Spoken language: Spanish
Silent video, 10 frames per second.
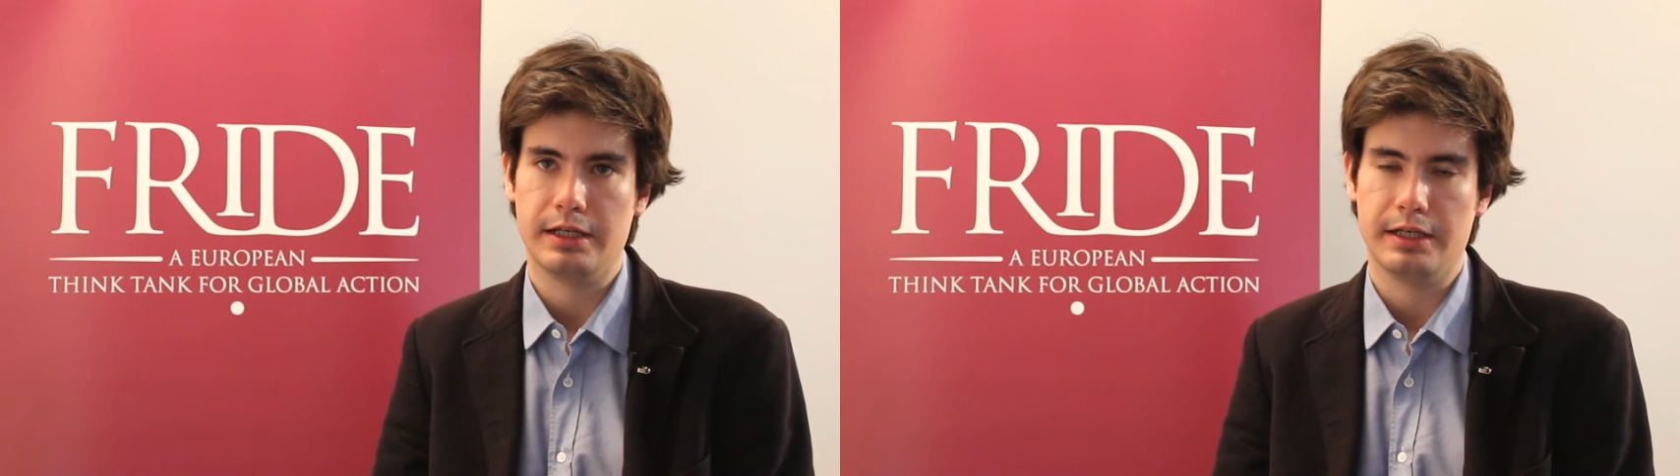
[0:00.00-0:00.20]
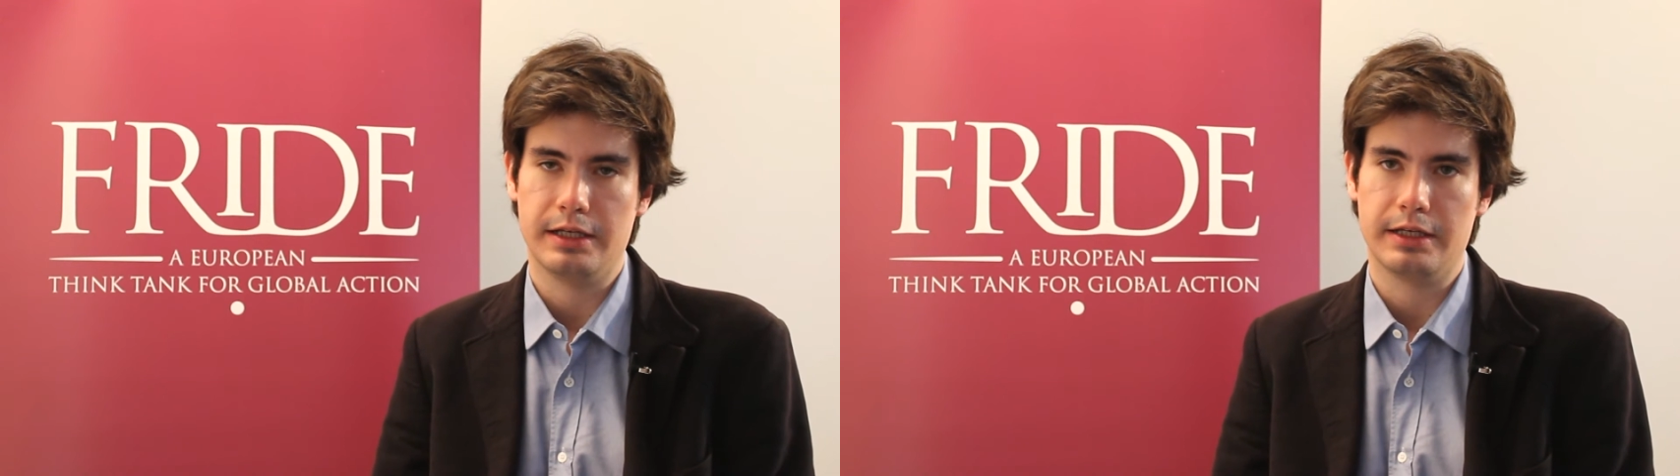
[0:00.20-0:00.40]

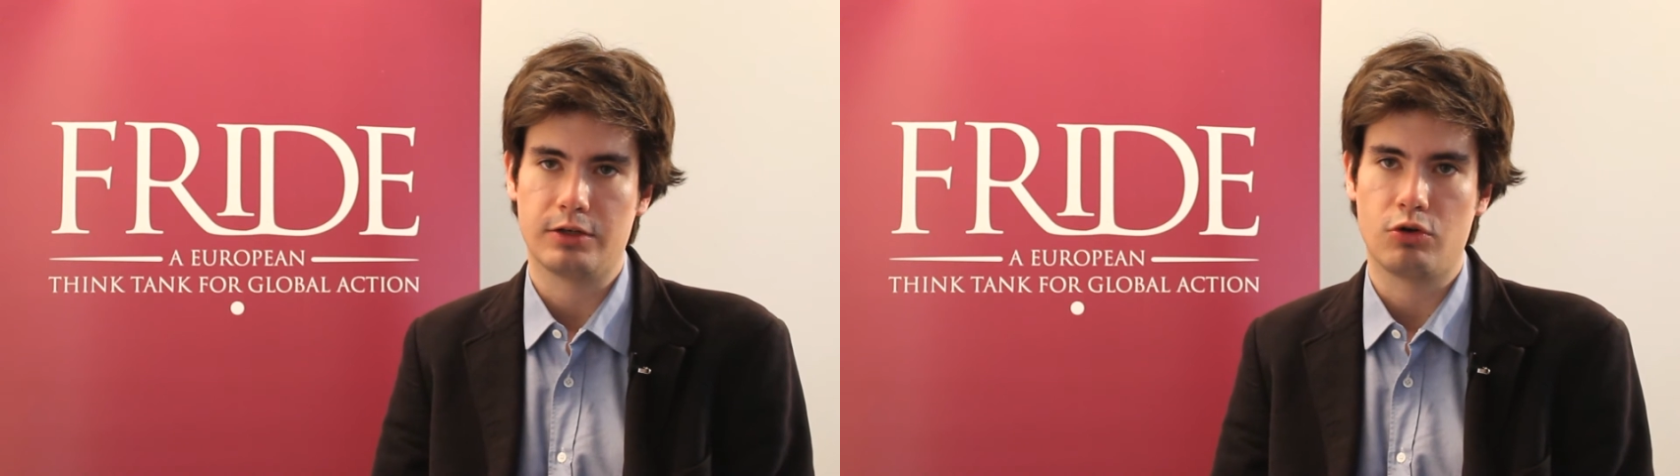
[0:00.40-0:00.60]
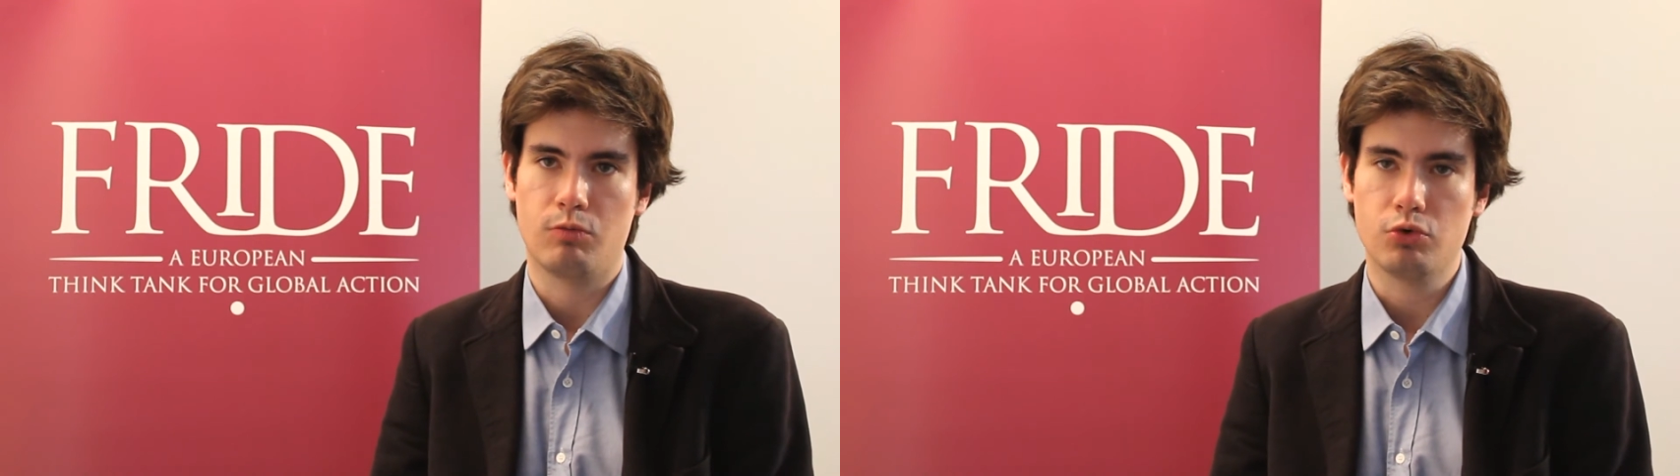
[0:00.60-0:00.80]

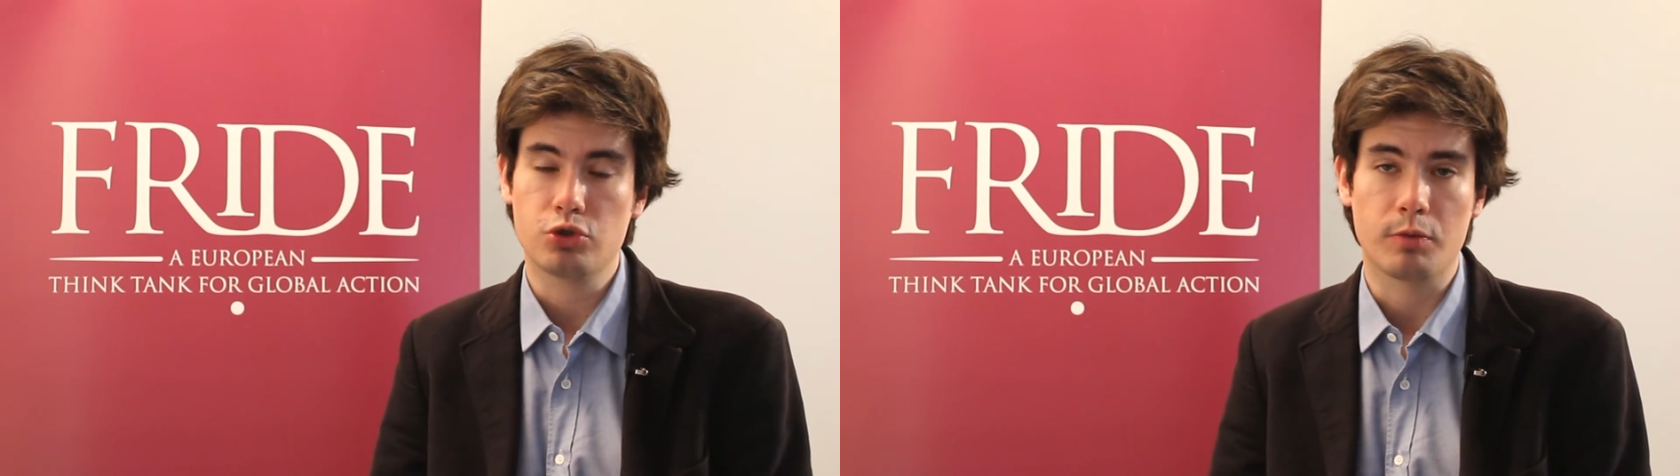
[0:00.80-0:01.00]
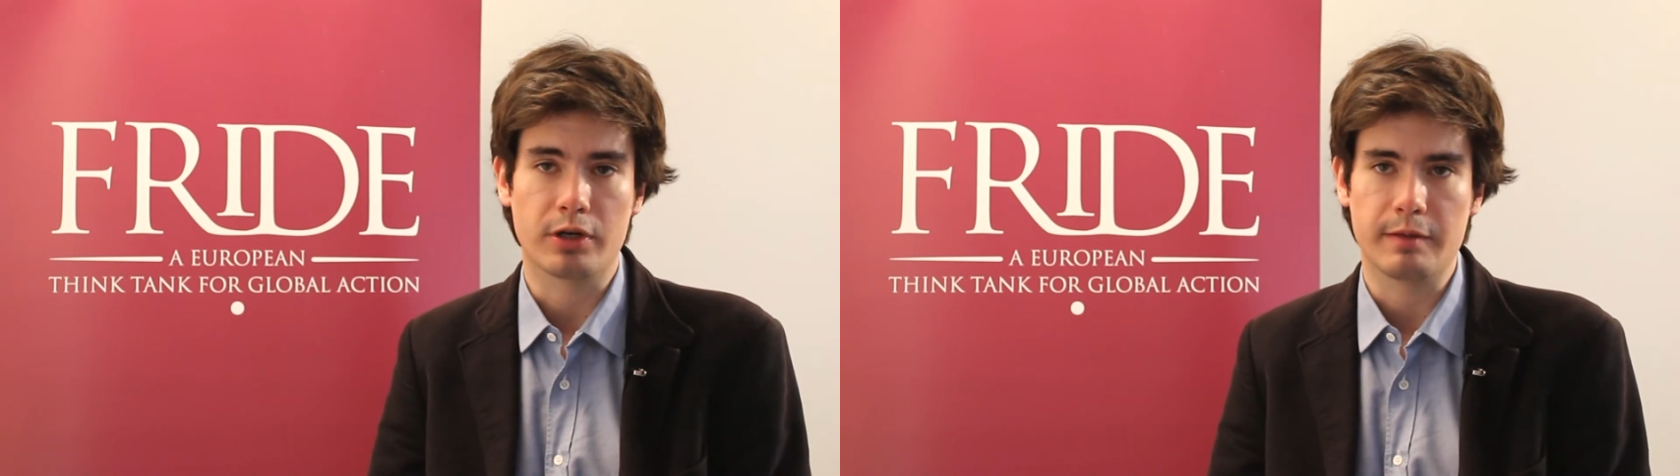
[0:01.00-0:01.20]
eh,
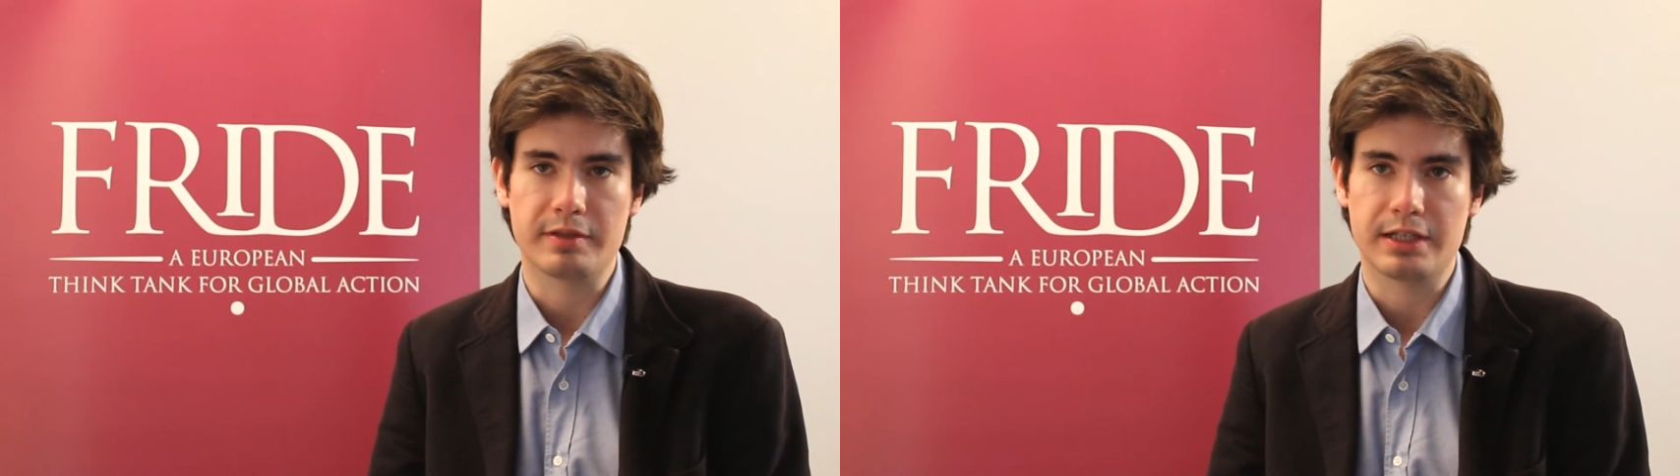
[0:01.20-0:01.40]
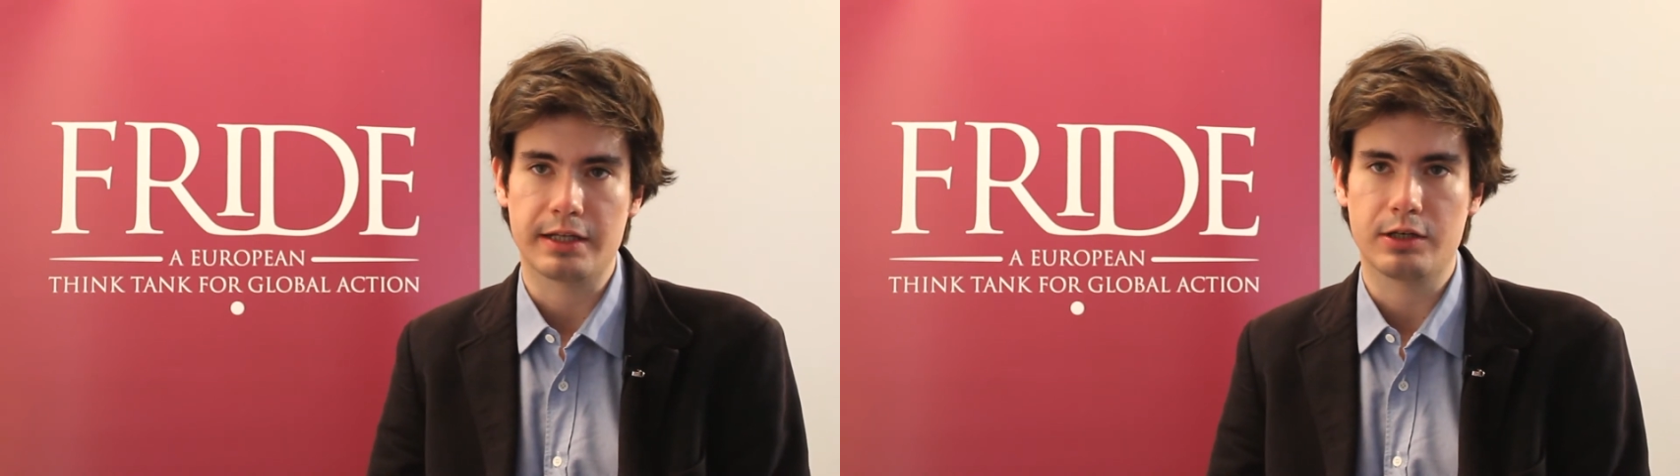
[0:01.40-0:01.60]
convulso porque a pesar